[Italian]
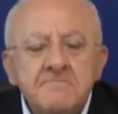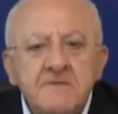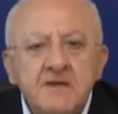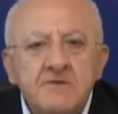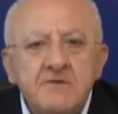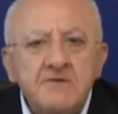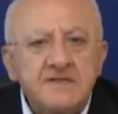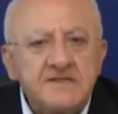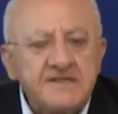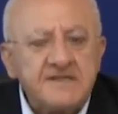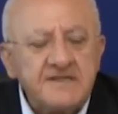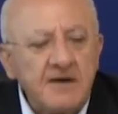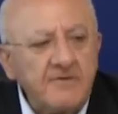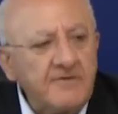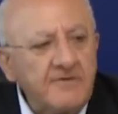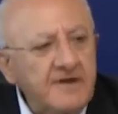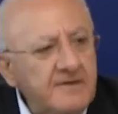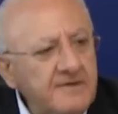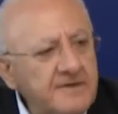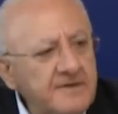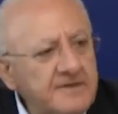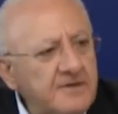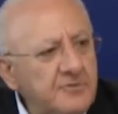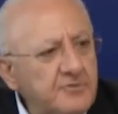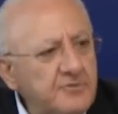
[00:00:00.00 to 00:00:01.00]
Quindi siamo
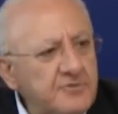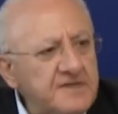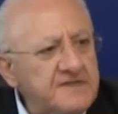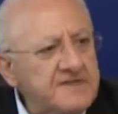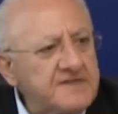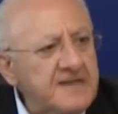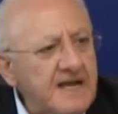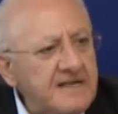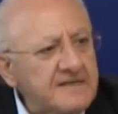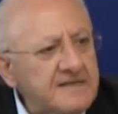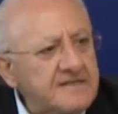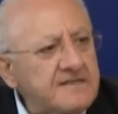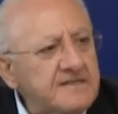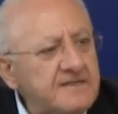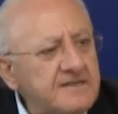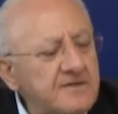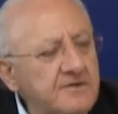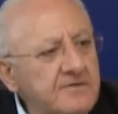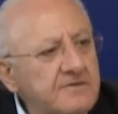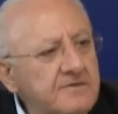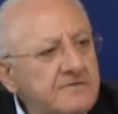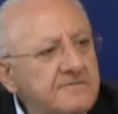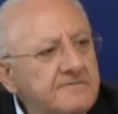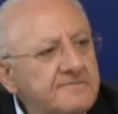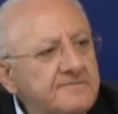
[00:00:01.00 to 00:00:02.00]
veramente un disastro
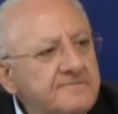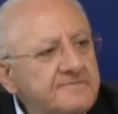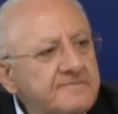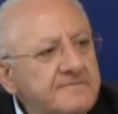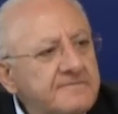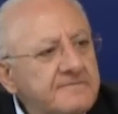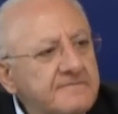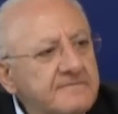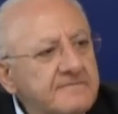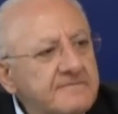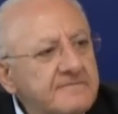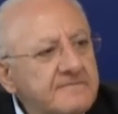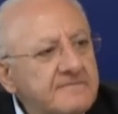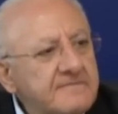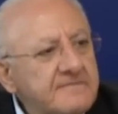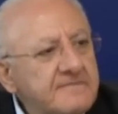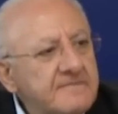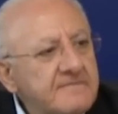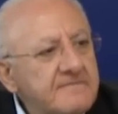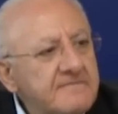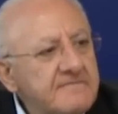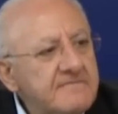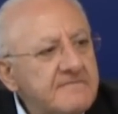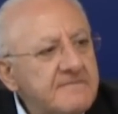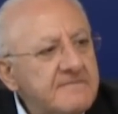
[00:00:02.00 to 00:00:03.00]

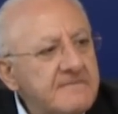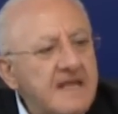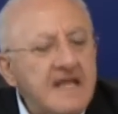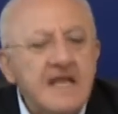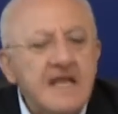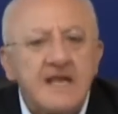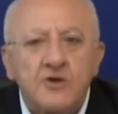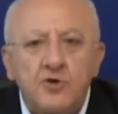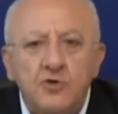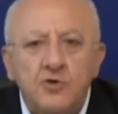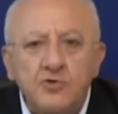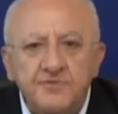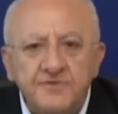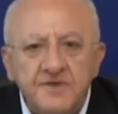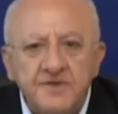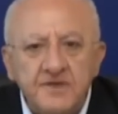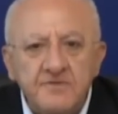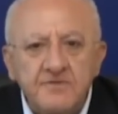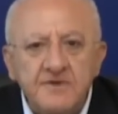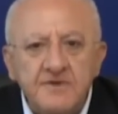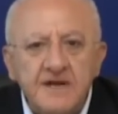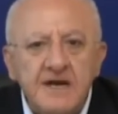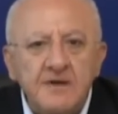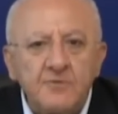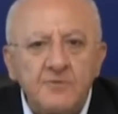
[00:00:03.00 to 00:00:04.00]
e
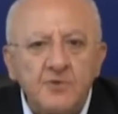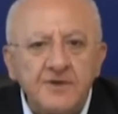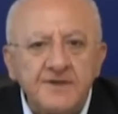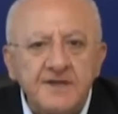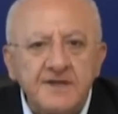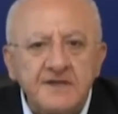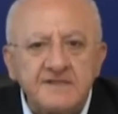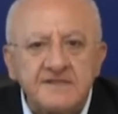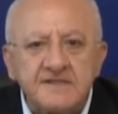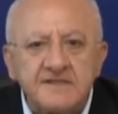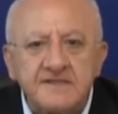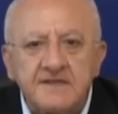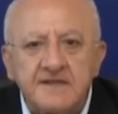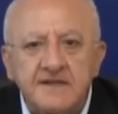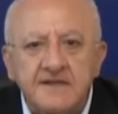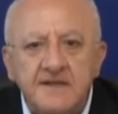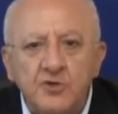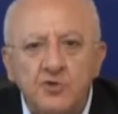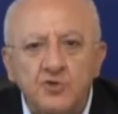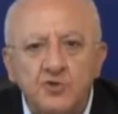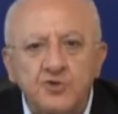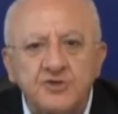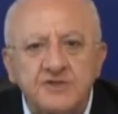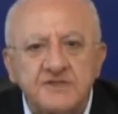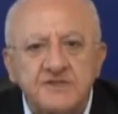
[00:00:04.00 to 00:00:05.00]
continuiamo ad essere
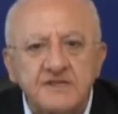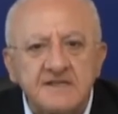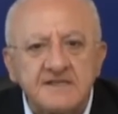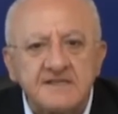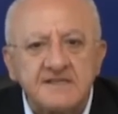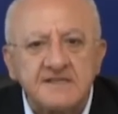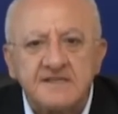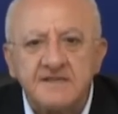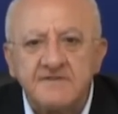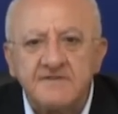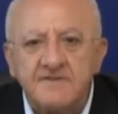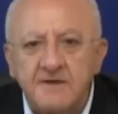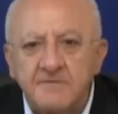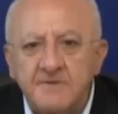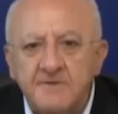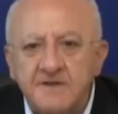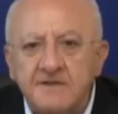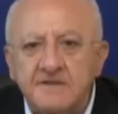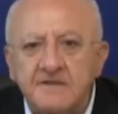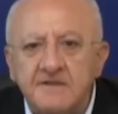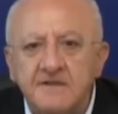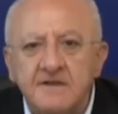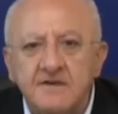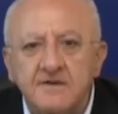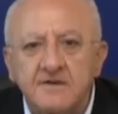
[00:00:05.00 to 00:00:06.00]

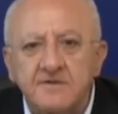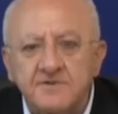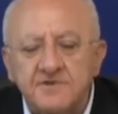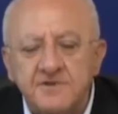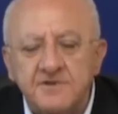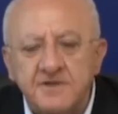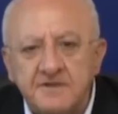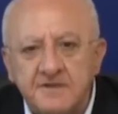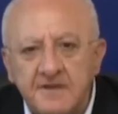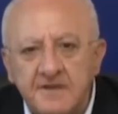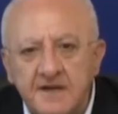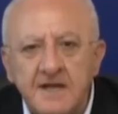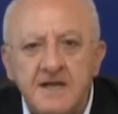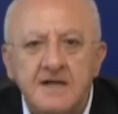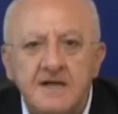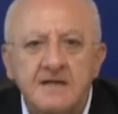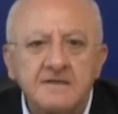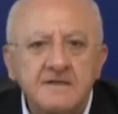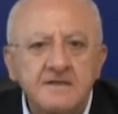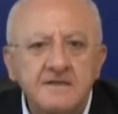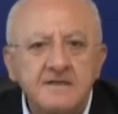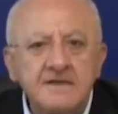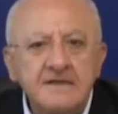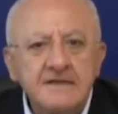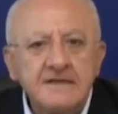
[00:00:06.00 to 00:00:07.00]
ossessivamente
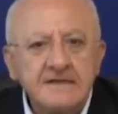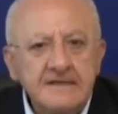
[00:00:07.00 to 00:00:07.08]
concentrati,